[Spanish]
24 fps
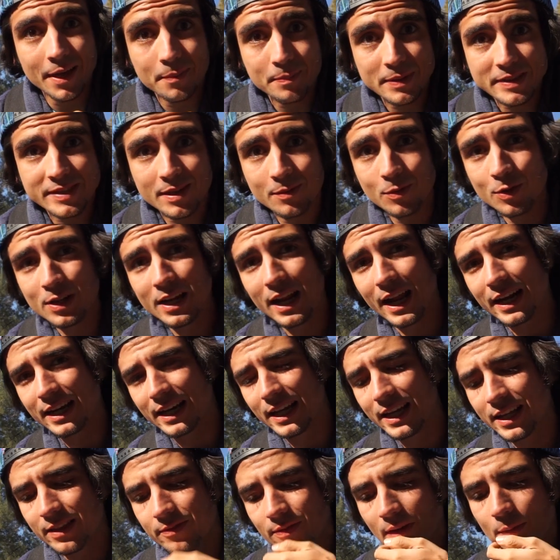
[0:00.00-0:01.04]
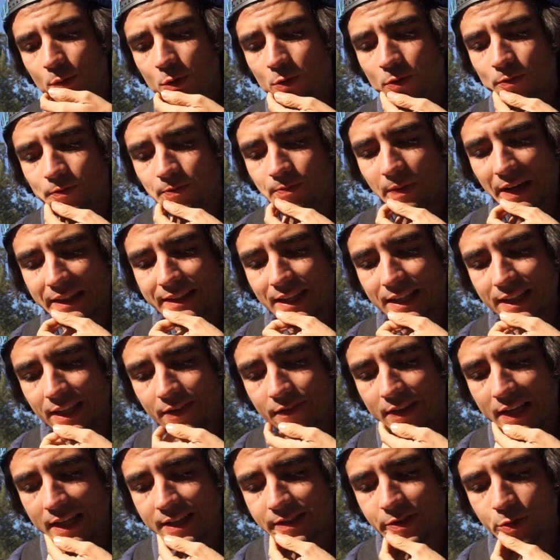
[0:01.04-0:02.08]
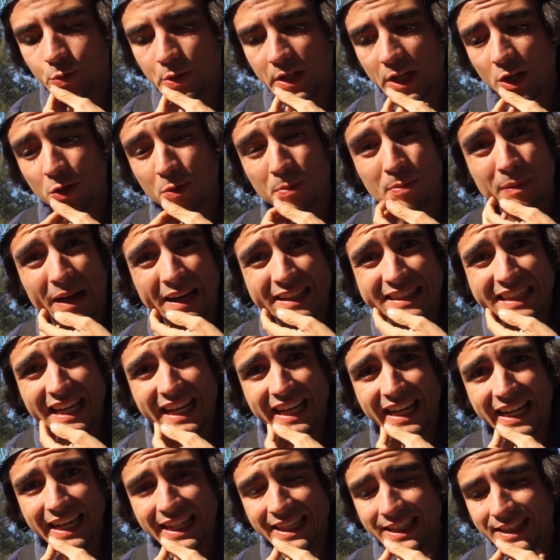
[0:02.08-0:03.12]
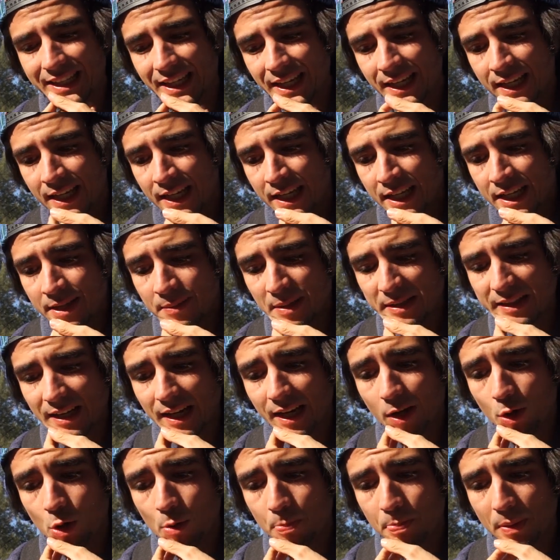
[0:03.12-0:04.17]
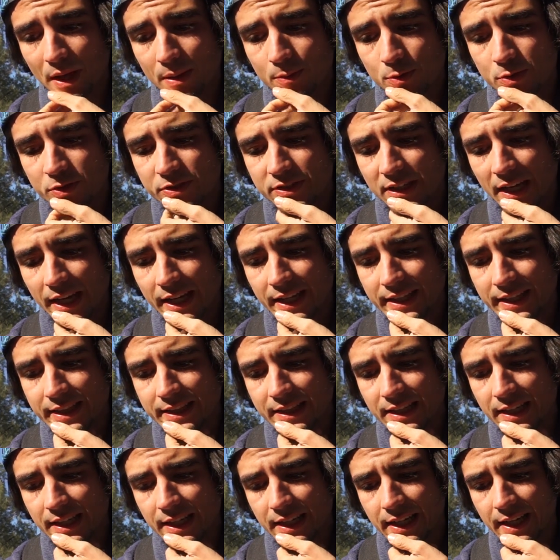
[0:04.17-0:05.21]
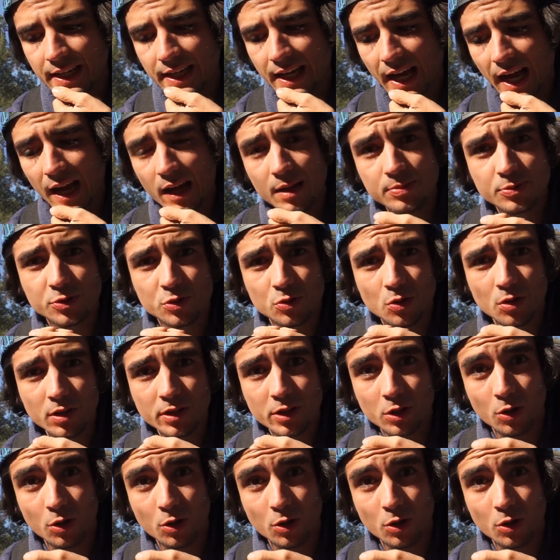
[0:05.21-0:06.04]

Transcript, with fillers: Empezamos la raid, vamos bastante bien, se unieron harta gente y mientras golpeamos a este Absol,